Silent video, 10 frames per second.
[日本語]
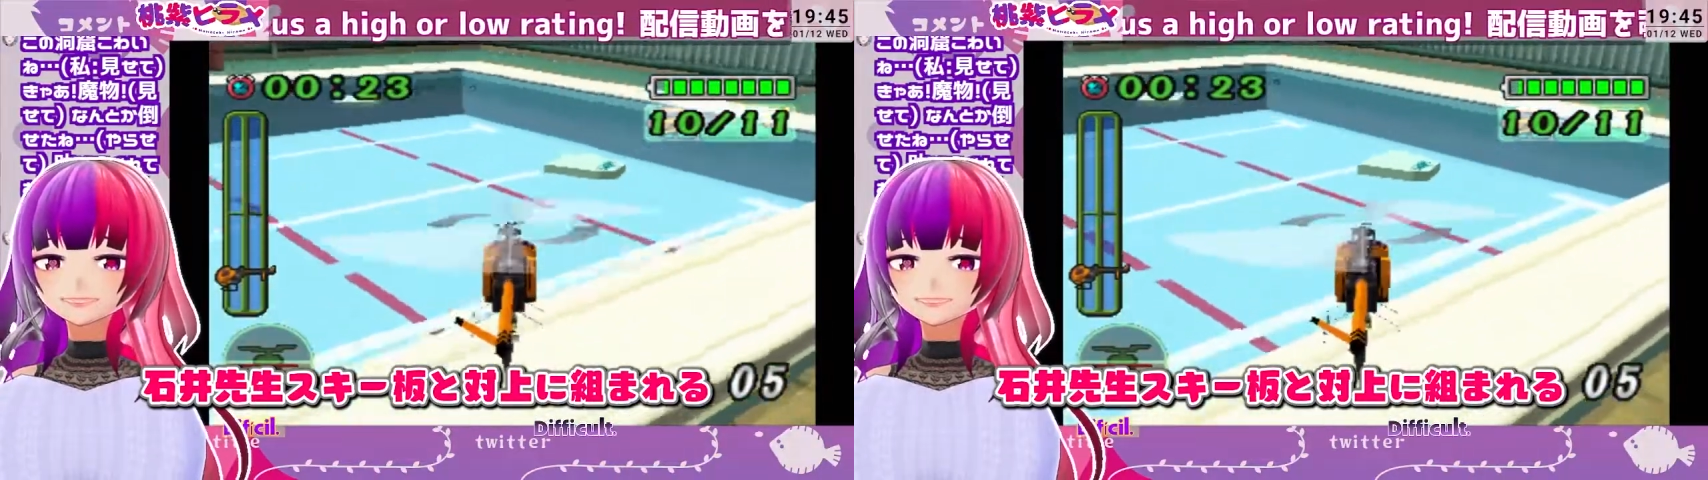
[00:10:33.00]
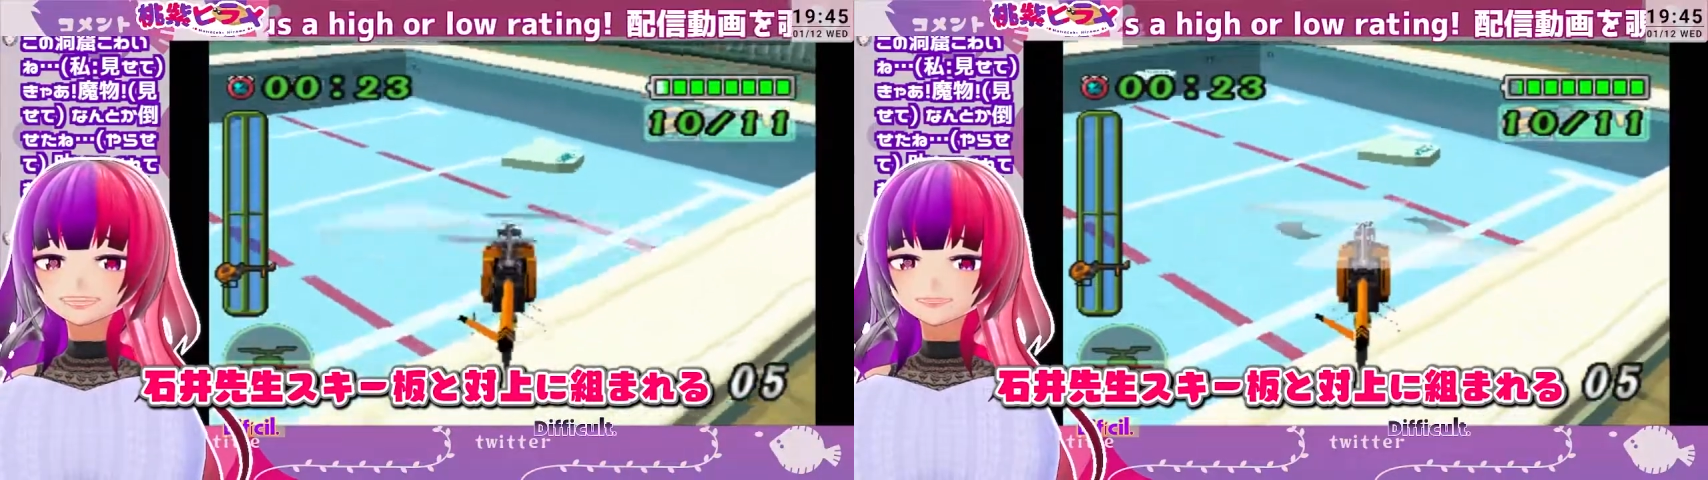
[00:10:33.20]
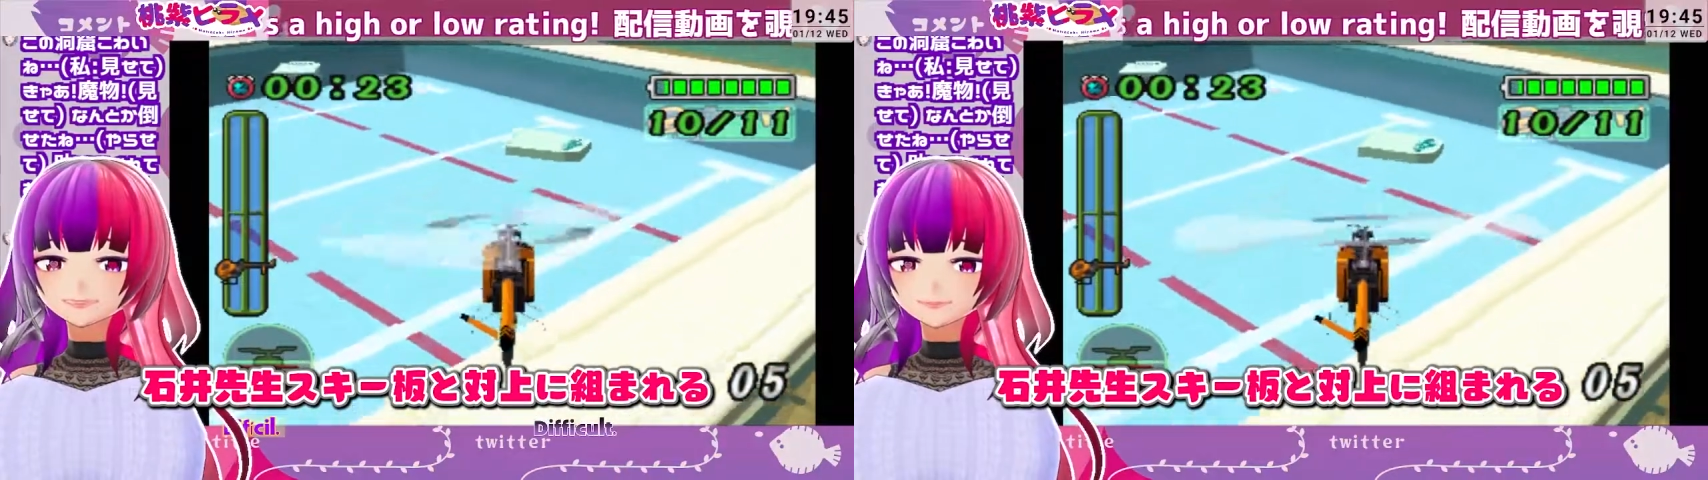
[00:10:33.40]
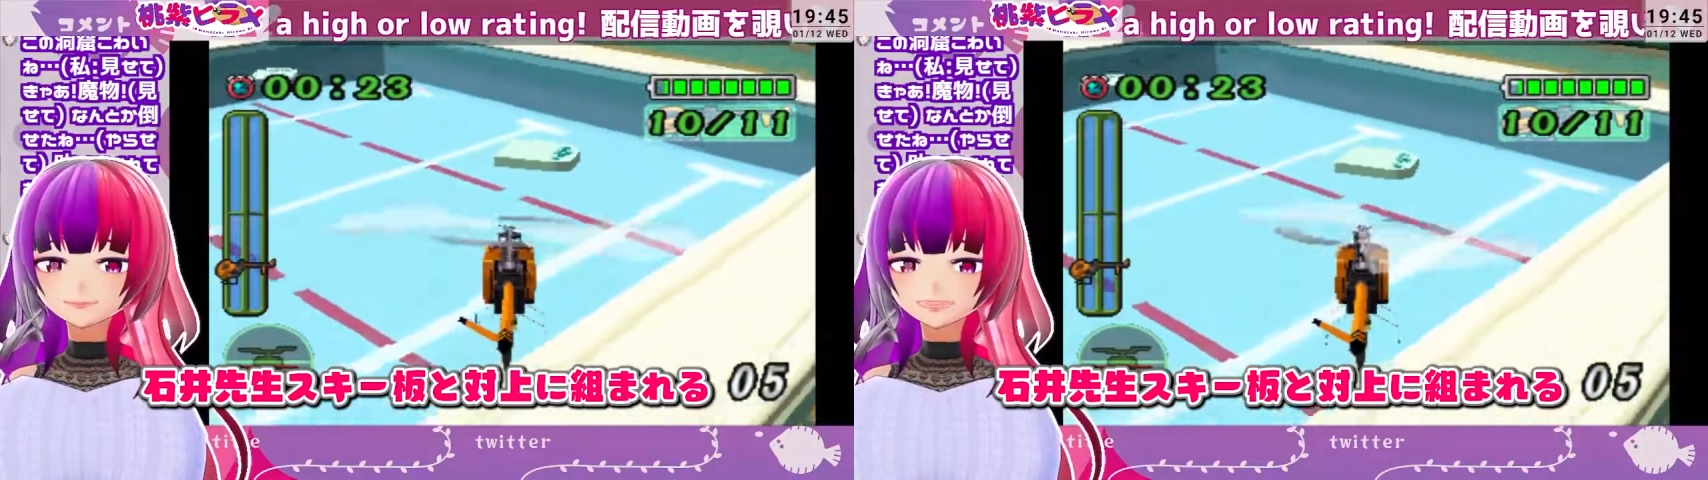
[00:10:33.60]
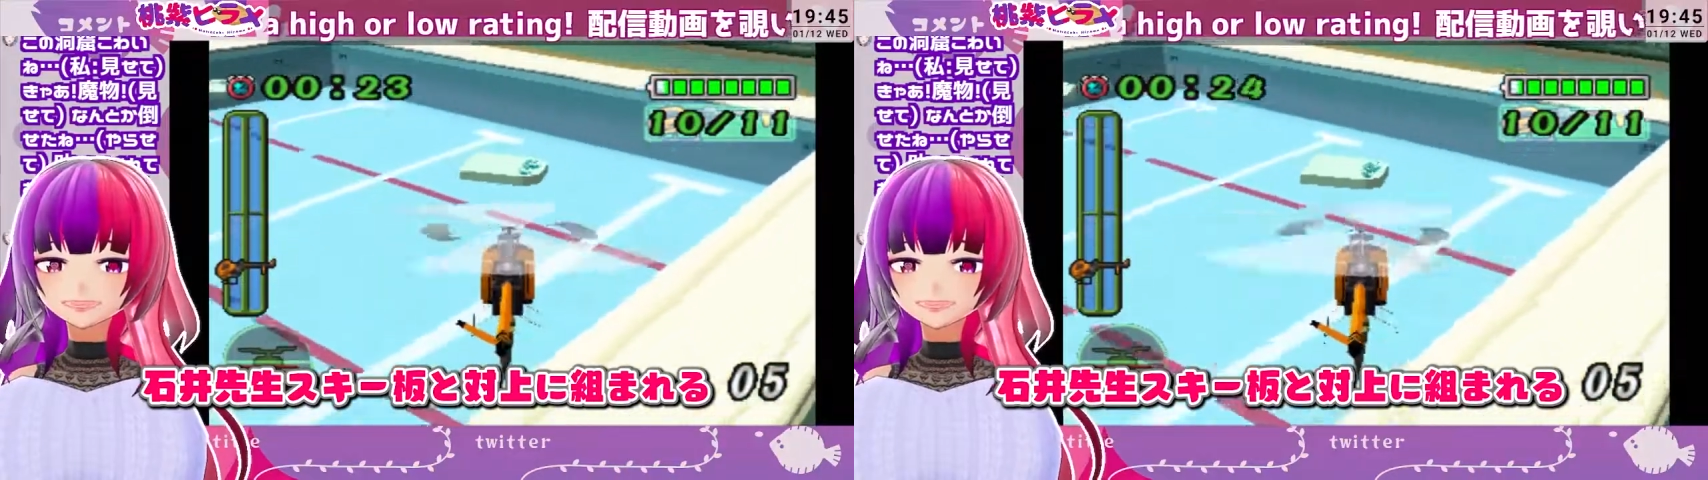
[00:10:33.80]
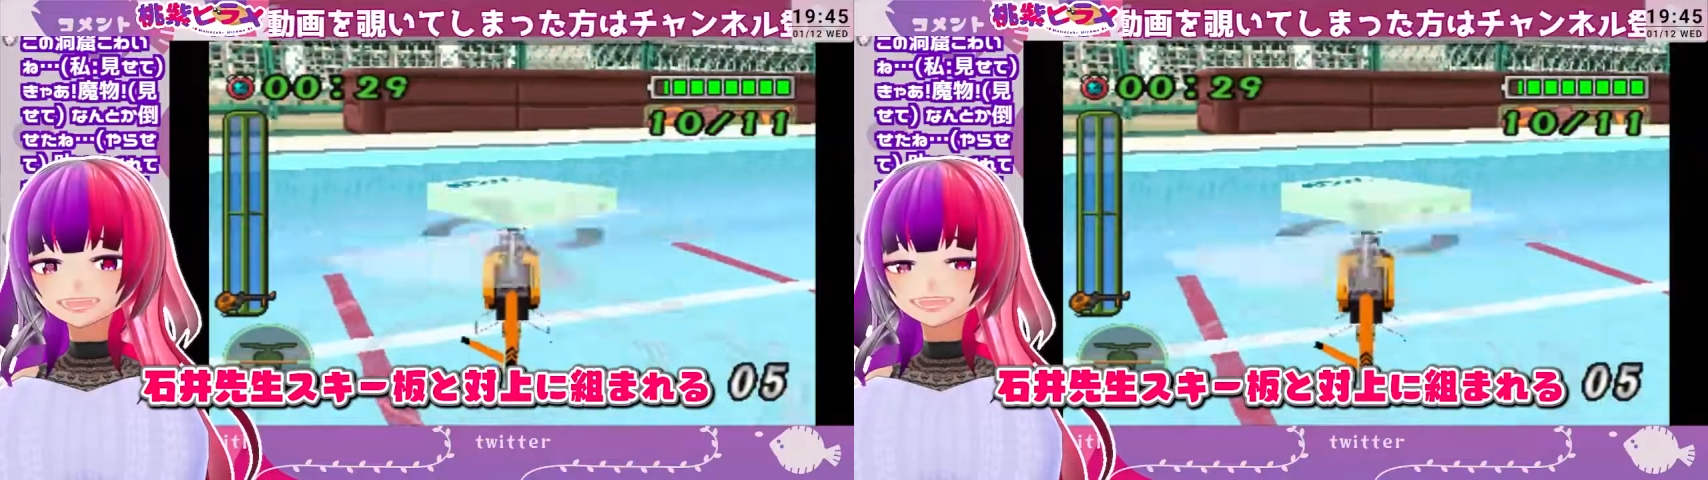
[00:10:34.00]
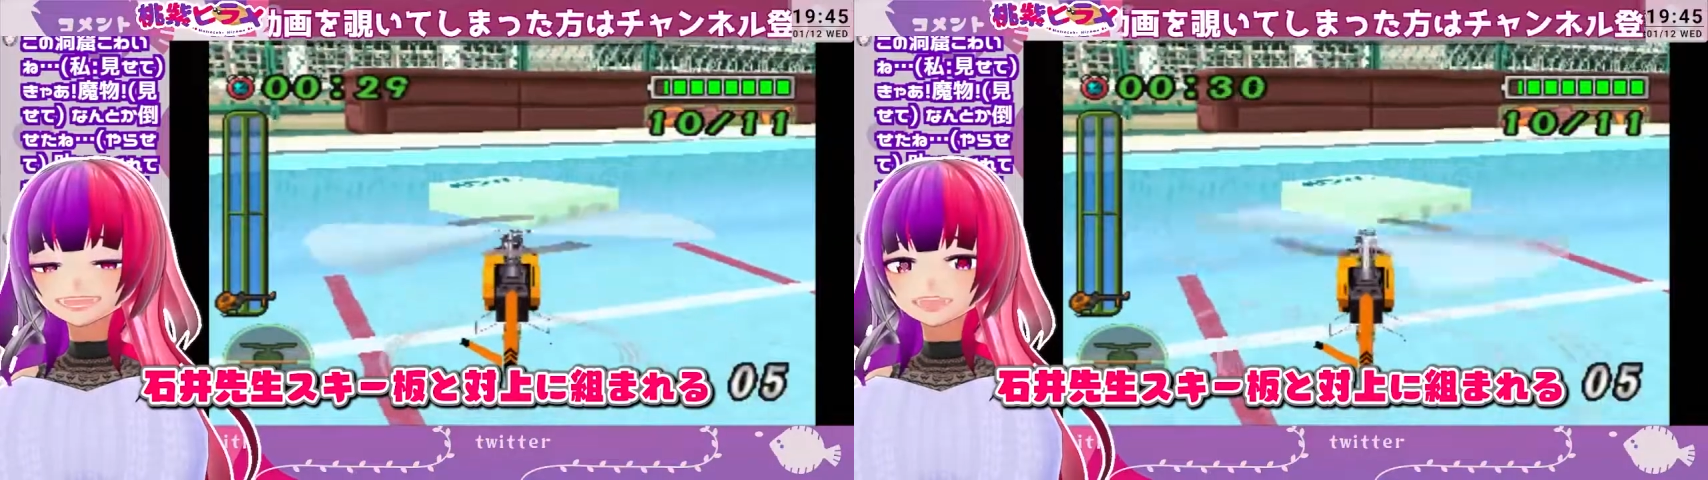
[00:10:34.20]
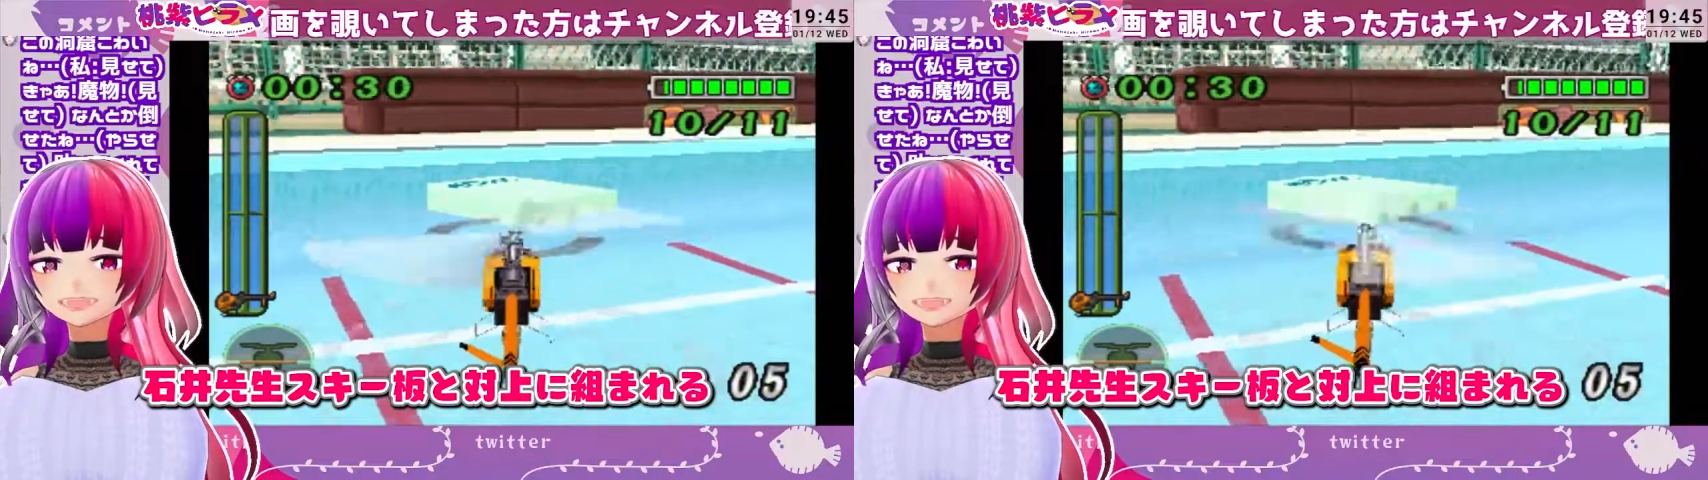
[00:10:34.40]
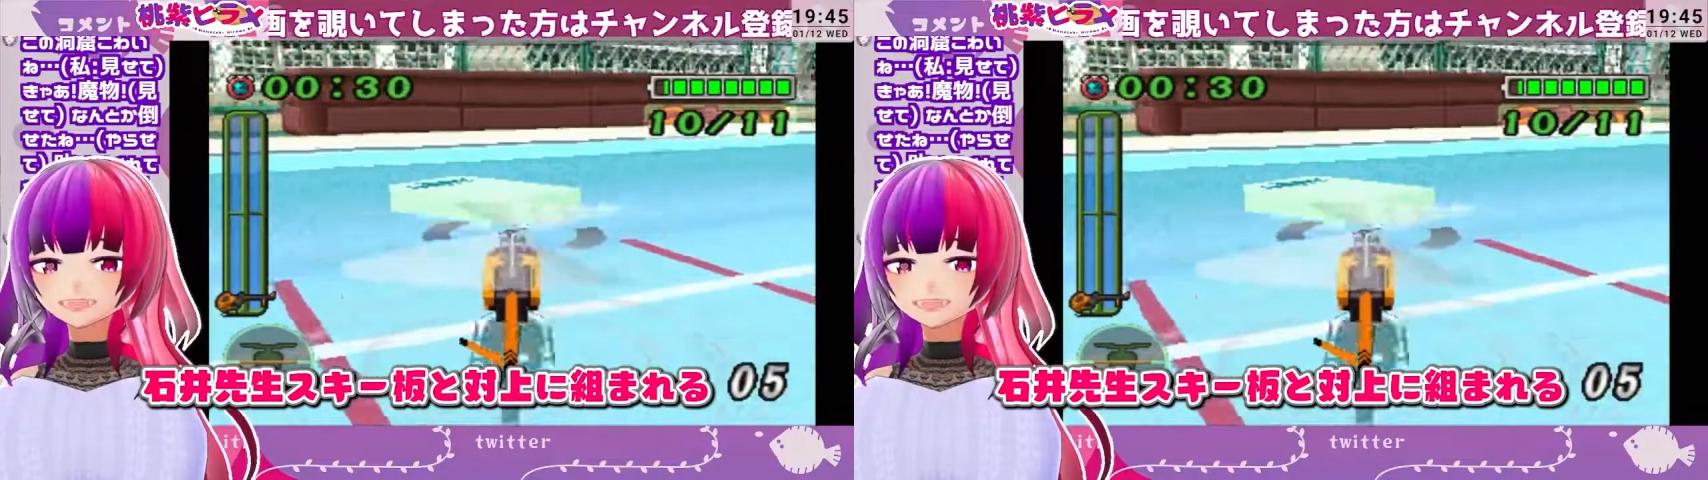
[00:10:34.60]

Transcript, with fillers: 旦どうね